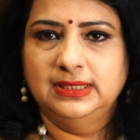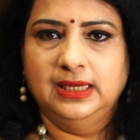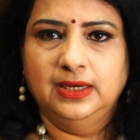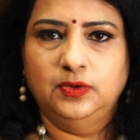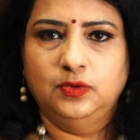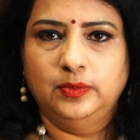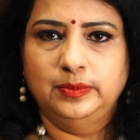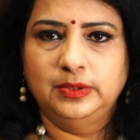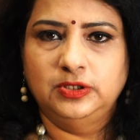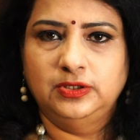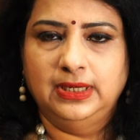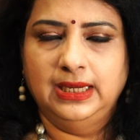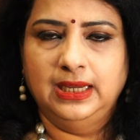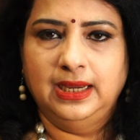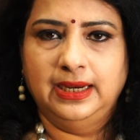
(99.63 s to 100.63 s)
ஸ்கின் ரொம்ப
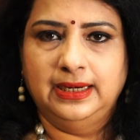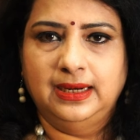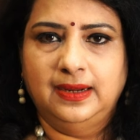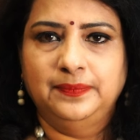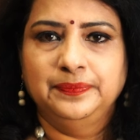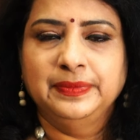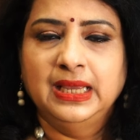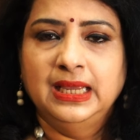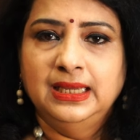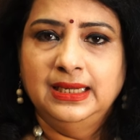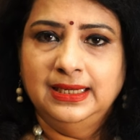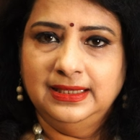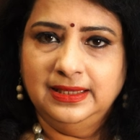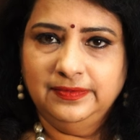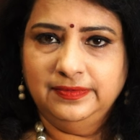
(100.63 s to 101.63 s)
ட்ரை ஆகிடலாம்
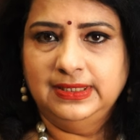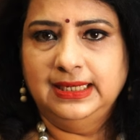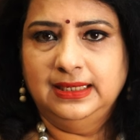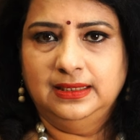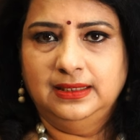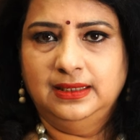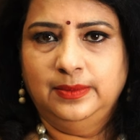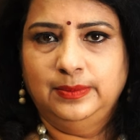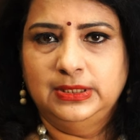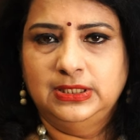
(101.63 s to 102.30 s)
இதை விட நம்ம